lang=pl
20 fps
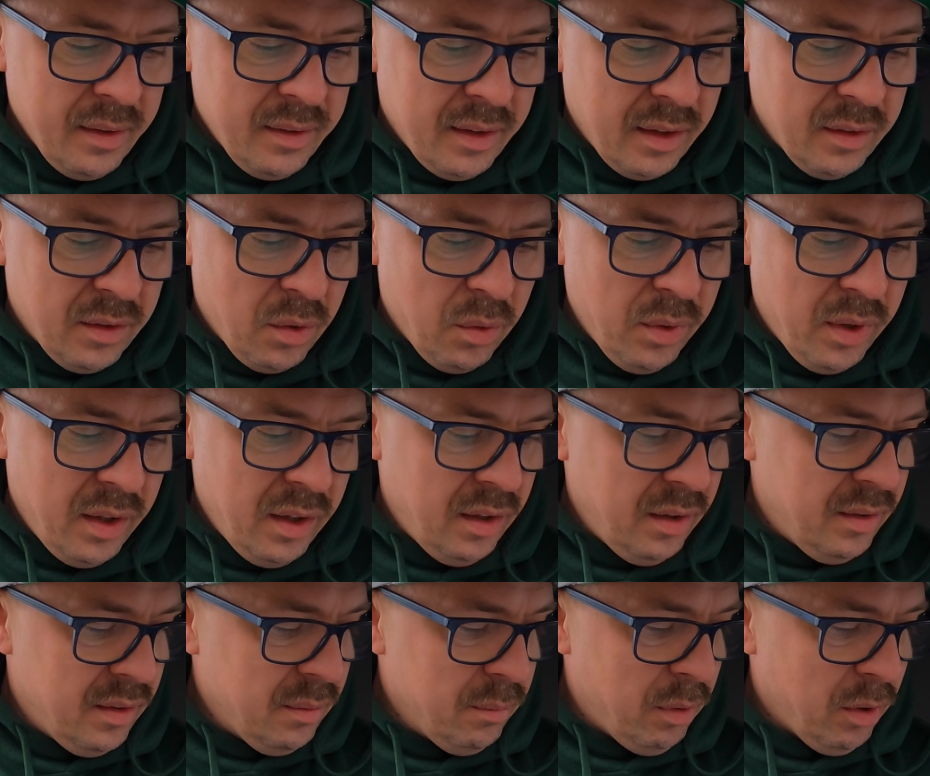Ten
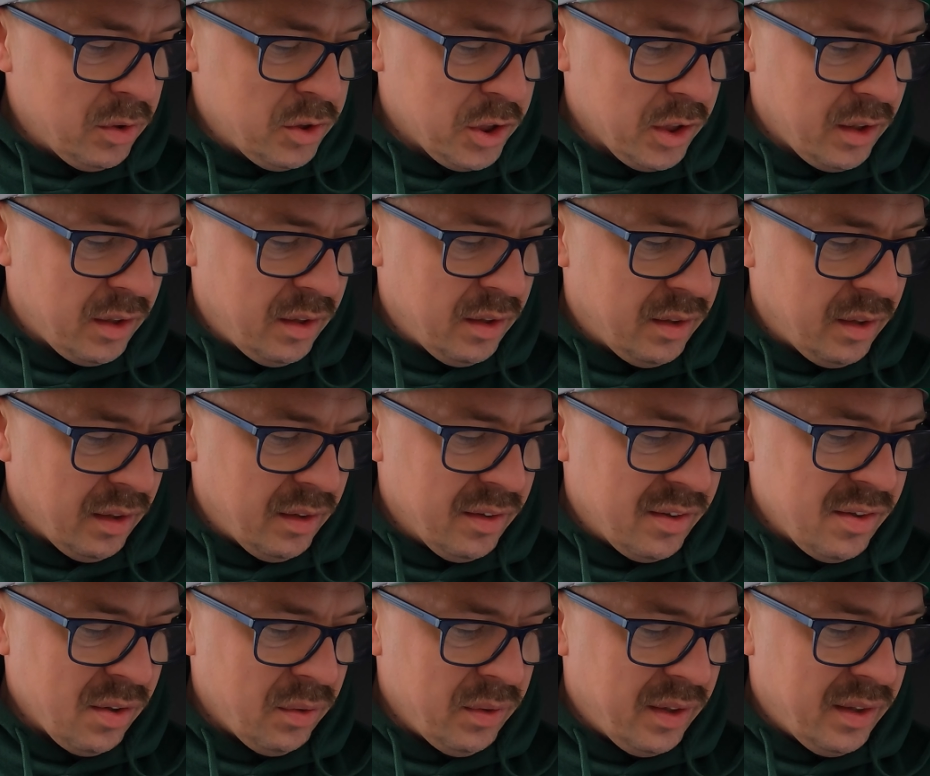drugi bloczek, ten
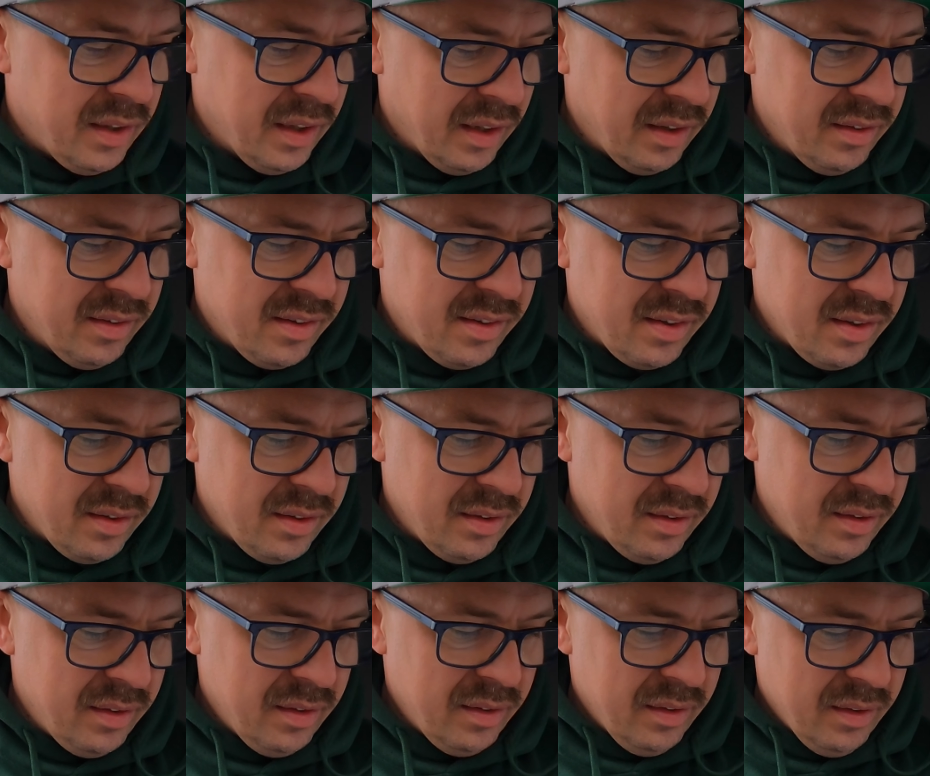Solid Dance
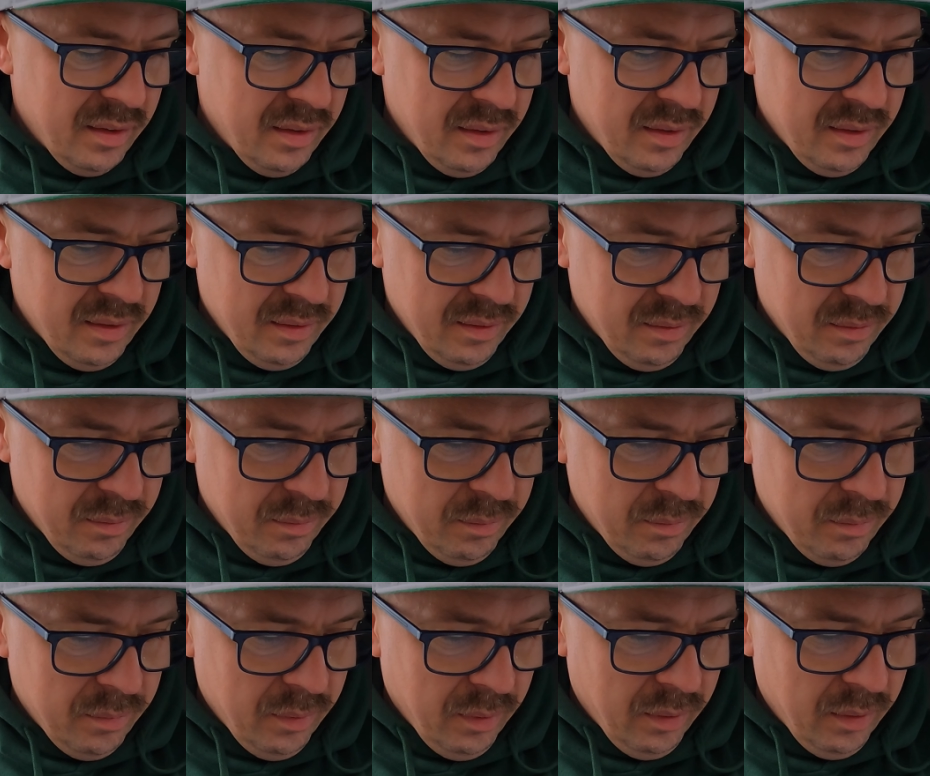
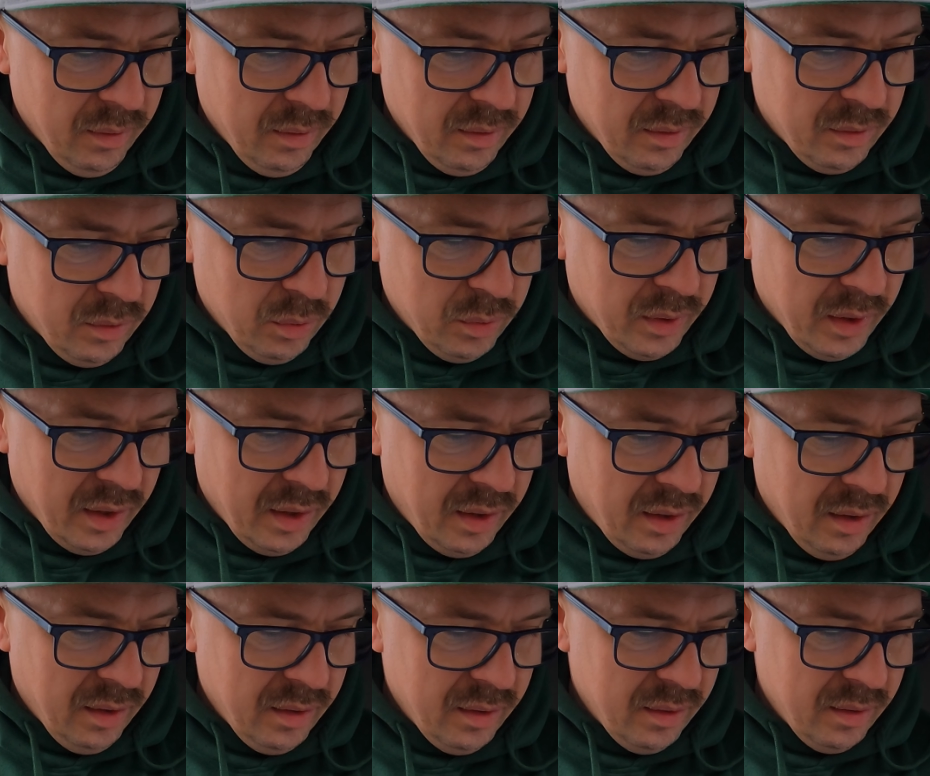E,
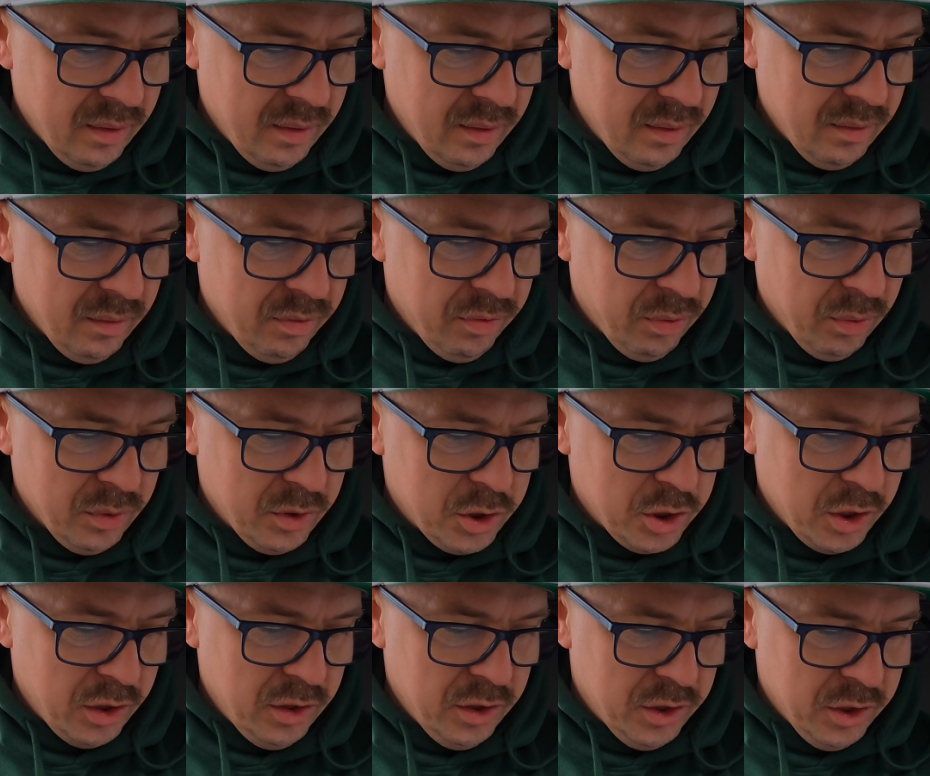tutaj funt
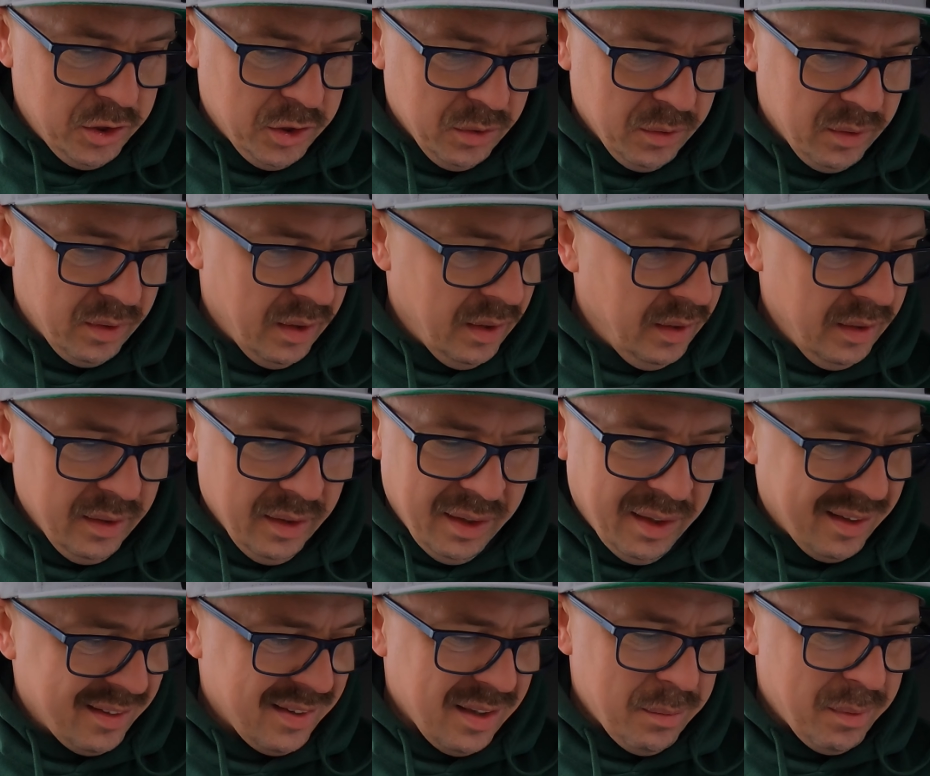60,
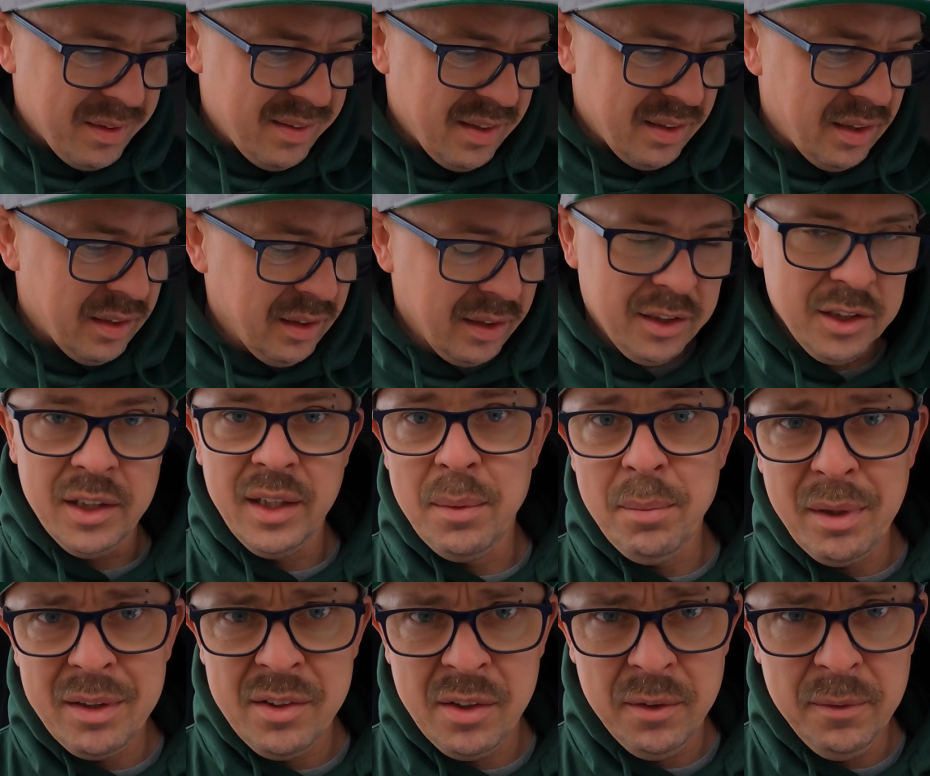taka sama cena, także
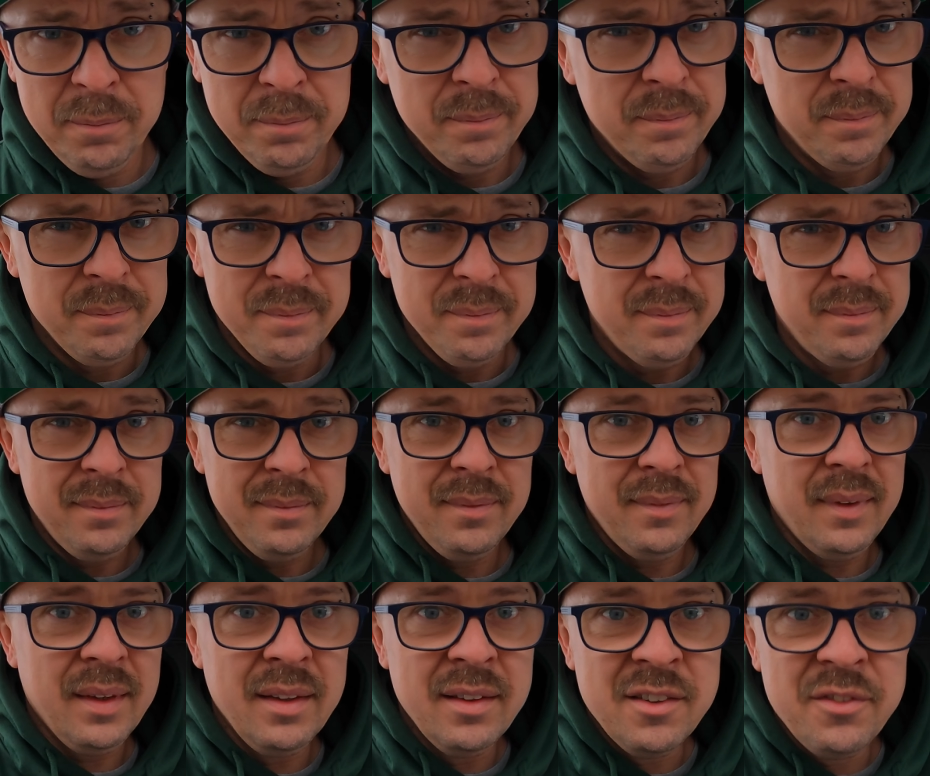nie ma co
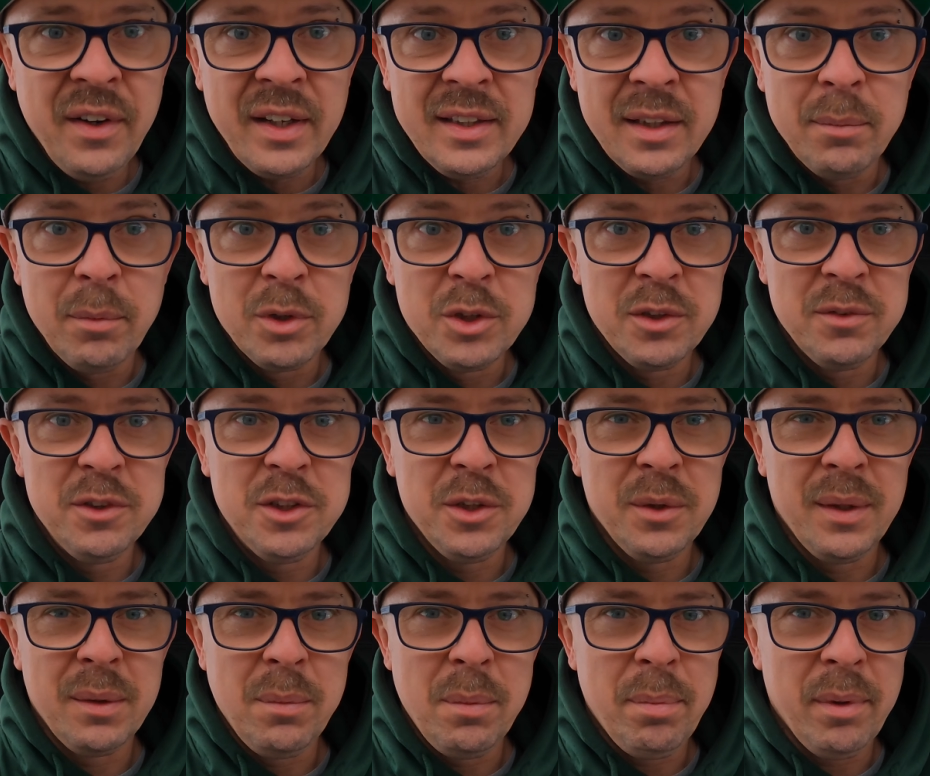z batem
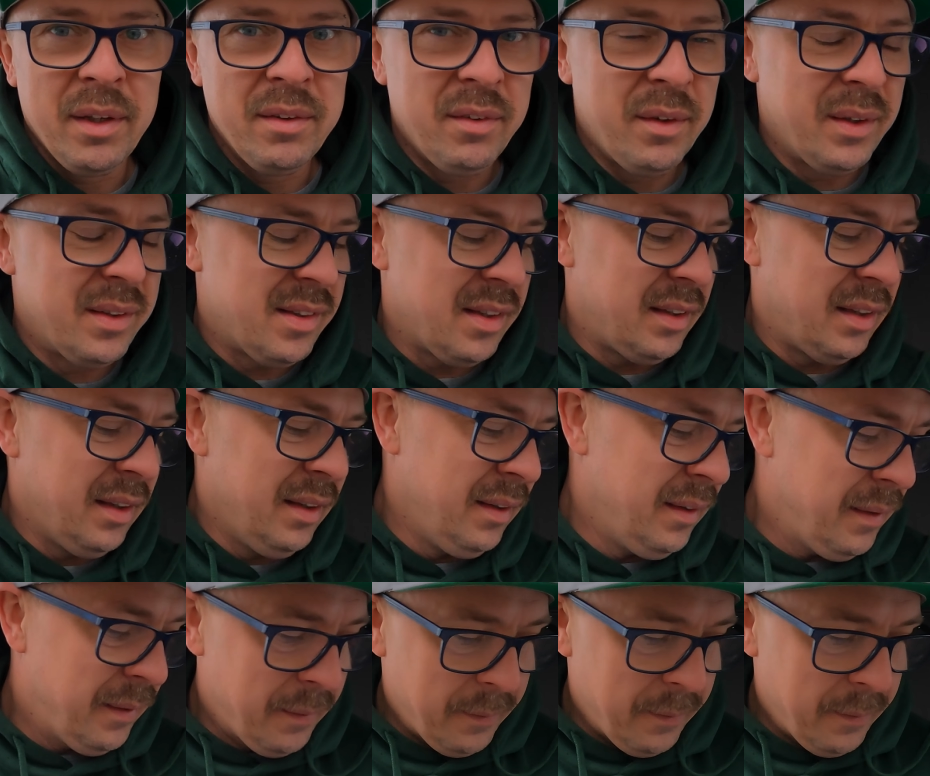oczywiście, ona mi podawała ceny.